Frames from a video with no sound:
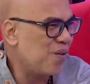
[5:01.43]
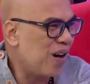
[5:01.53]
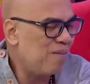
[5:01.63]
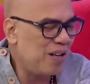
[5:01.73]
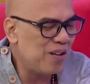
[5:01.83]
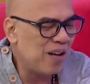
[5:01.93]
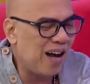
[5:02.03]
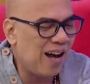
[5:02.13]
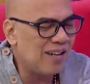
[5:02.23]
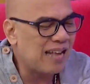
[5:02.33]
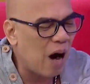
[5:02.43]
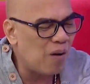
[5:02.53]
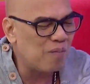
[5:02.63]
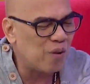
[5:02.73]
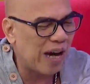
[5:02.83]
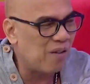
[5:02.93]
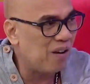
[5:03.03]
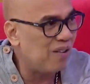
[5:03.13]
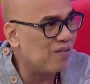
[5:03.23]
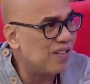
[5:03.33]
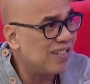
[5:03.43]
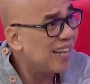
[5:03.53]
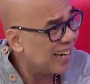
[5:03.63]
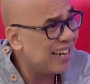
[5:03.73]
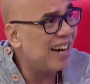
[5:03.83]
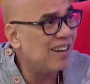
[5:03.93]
I mean, ah, tawag mo kay Raver, talagang